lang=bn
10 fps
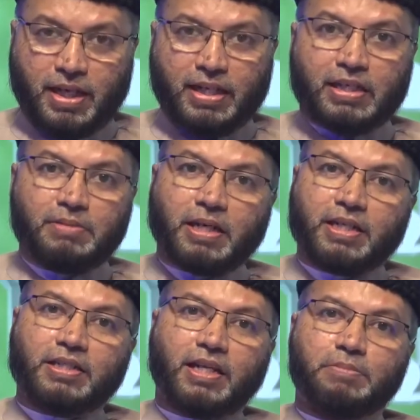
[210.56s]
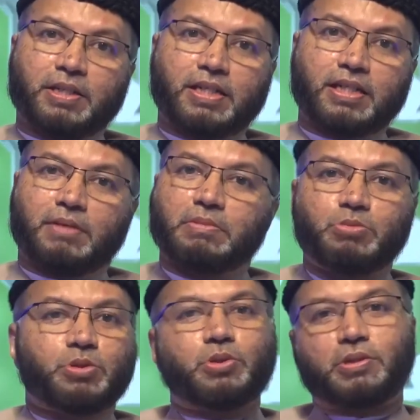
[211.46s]
এই ইমানের দাবির থেকে আমরা
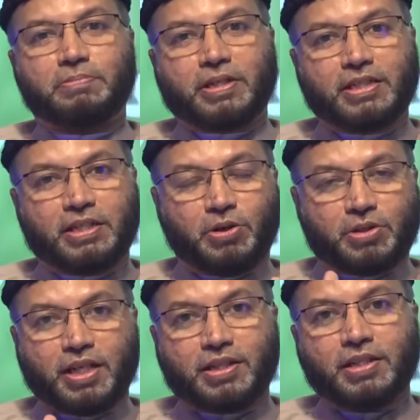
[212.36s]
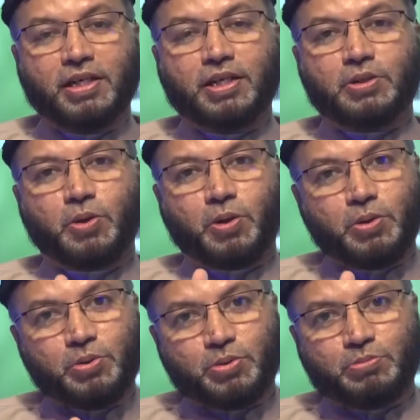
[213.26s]
মুক্ত হতে পারছি না অর্থাৎ
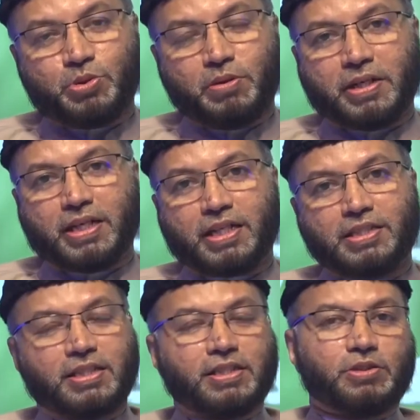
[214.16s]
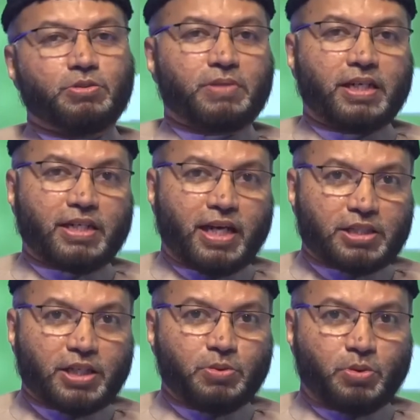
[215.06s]
কখনও মুসলমানের কাছে তোমরা এটা
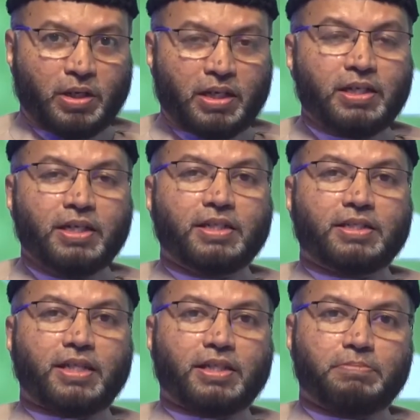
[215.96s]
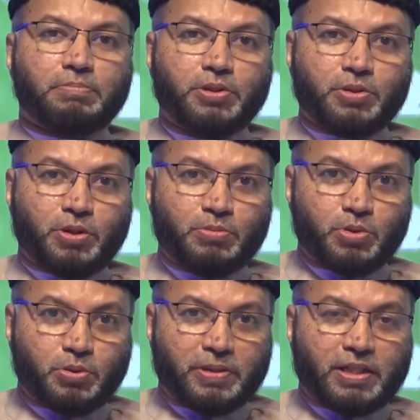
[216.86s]
আশা করো না যে তাদের প্রিয়তম
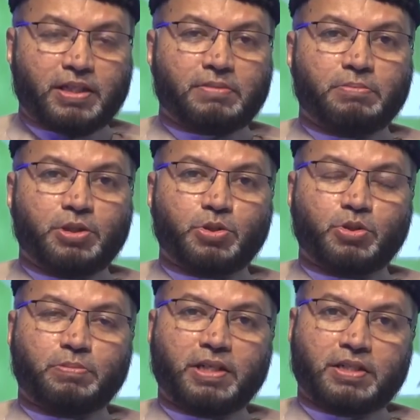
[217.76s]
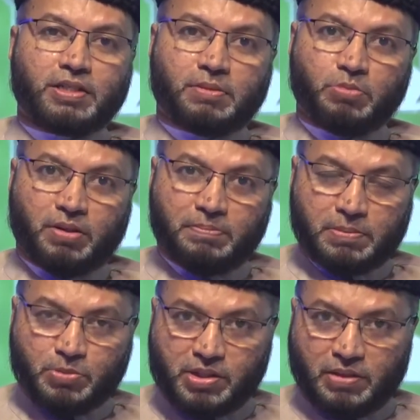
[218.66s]
নবী বিশ্ব নবী হজরত
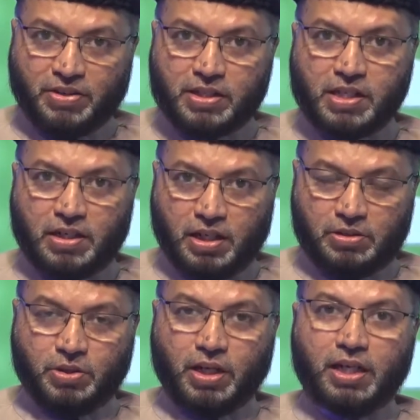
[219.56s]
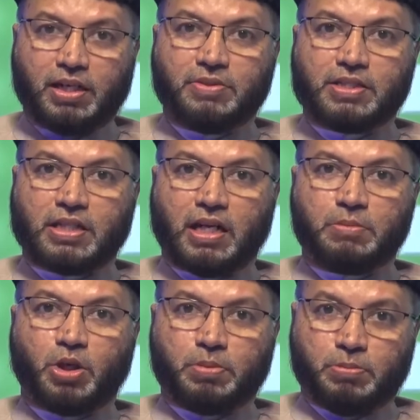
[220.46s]
মোহাম্মদ মুস্তাফা সাল্লাহ
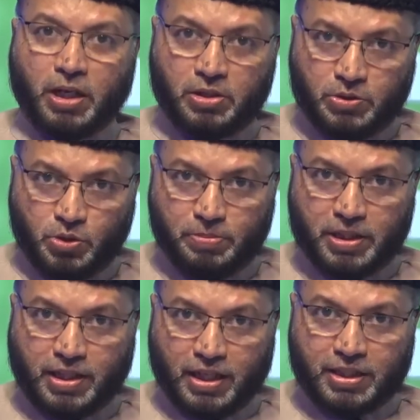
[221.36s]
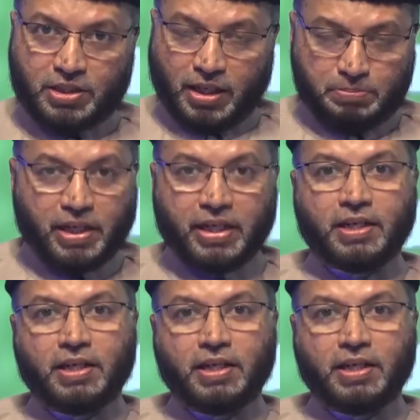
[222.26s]
আলহাসাল্লামের অবমাননা করবে তাদের সামনে